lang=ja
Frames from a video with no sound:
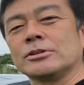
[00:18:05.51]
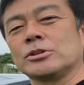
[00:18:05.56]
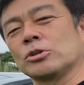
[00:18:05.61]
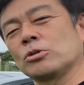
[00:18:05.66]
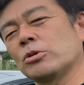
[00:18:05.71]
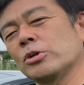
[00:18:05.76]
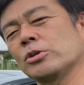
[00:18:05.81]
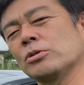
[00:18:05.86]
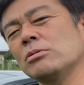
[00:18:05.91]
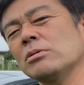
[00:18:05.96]
ちょっと
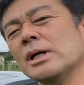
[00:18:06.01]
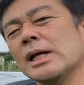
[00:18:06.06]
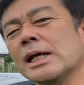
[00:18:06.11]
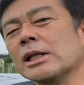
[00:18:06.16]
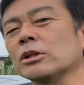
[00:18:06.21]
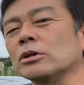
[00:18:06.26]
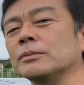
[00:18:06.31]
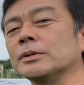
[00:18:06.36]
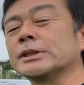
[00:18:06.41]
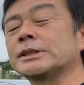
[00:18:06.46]
これどうかな
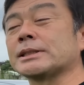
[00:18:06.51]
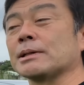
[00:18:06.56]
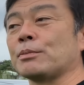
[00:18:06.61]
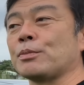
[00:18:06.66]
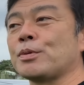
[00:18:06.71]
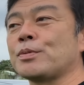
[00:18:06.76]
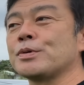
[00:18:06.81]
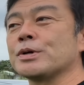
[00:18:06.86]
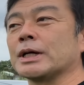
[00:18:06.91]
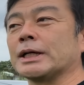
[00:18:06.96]
と思ってた
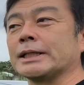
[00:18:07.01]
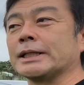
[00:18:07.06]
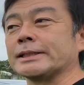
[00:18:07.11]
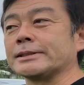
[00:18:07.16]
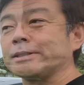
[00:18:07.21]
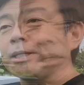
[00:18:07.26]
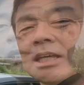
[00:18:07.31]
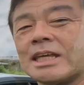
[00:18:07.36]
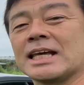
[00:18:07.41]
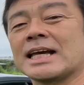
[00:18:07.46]
部分がです
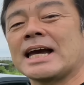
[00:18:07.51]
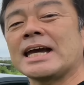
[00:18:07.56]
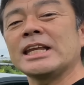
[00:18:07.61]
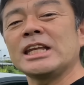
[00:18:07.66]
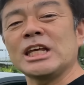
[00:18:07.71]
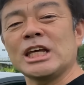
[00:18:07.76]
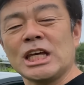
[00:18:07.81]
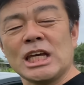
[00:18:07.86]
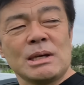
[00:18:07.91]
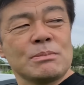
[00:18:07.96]
ね意外
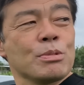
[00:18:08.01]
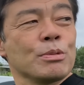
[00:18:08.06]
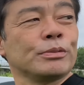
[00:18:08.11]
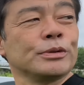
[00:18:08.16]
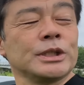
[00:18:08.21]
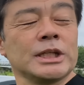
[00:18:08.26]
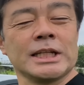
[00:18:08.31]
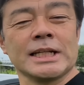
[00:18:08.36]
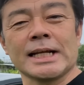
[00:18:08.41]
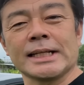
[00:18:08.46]
にいい部分
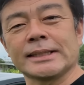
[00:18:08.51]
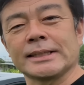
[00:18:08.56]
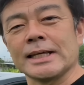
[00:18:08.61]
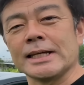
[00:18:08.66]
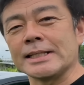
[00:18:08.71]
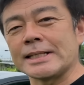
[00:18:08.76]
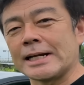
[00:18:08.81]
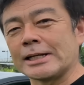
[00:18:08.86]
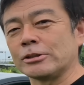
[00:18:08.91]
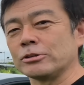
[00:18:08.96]
になってい
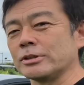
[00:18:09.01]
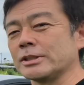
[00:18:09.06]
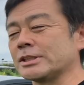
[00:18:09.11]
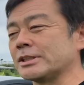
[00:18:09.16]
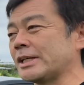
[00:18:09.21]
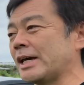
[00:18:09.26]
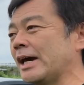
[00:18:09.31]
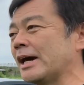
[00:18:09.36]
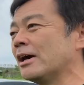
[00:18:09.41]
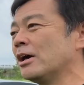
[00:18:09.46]
たりとです
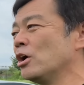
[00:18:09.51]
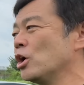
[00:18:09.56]
ね